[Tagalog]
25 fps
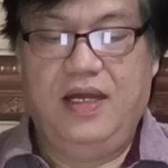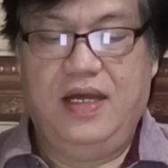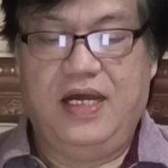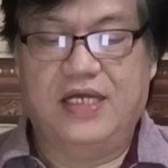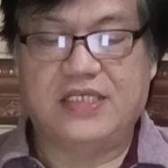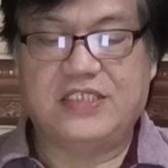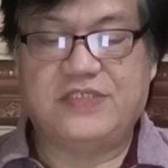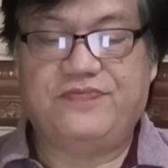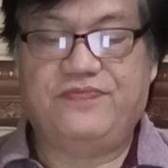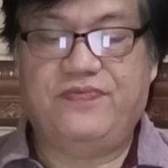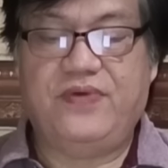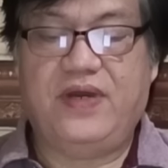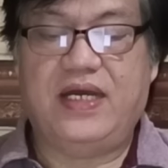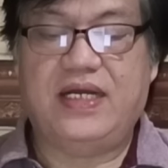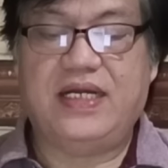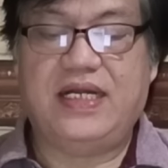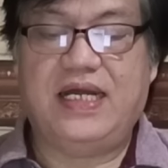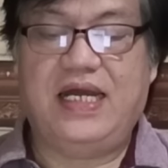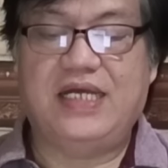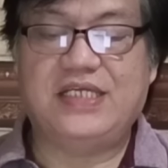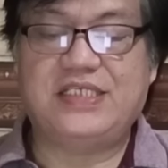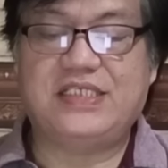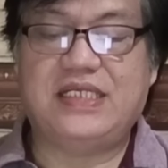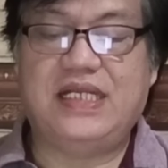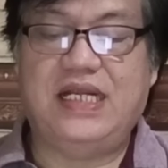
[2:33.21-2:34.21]
As far
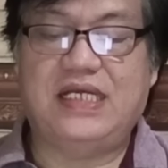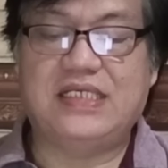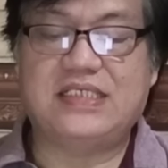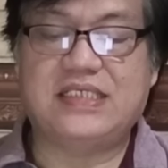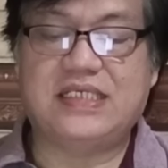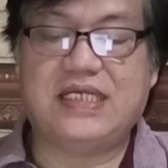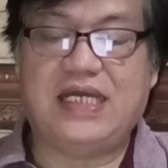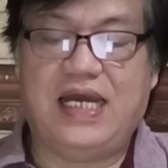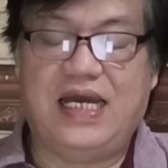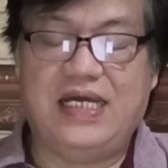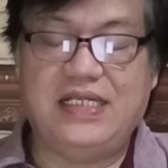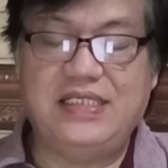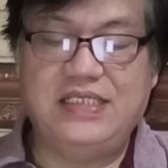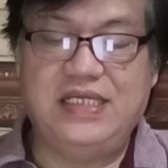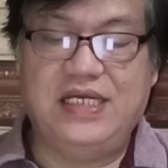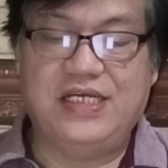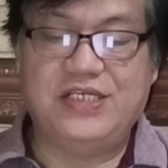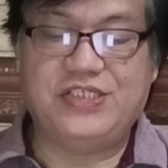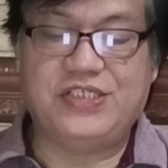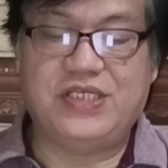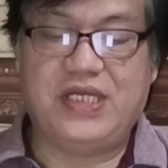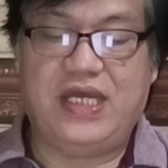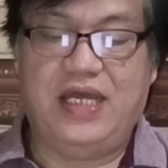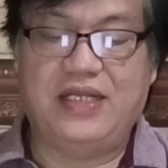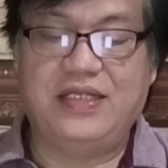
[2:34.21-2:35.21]
as Las
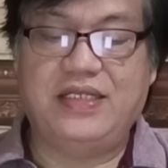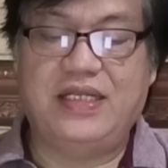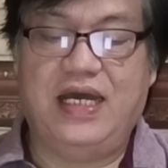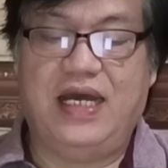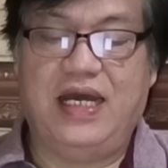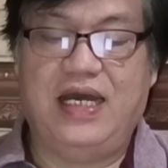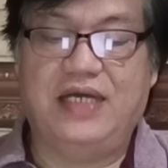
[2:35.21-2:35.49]
Cañas and the